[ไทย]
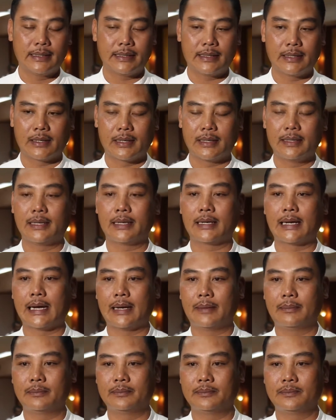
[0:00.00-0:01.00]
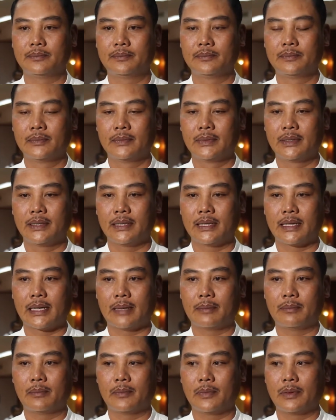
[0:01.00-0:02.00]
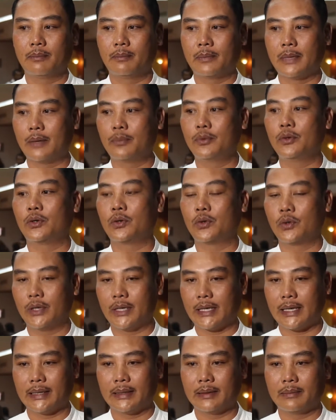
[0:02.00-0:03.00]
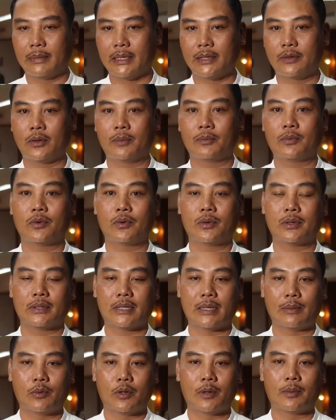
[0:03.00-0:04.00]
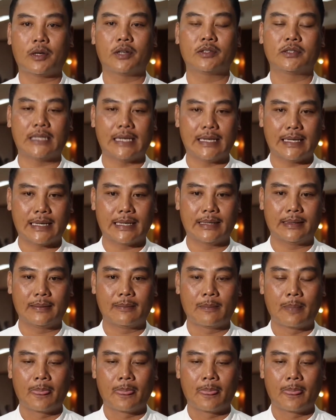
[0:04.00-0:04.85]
เกี่ยวกับเรื่องน้ำนะครับ มาพูดคุยกัน มาทำทำความเข้าใจกัน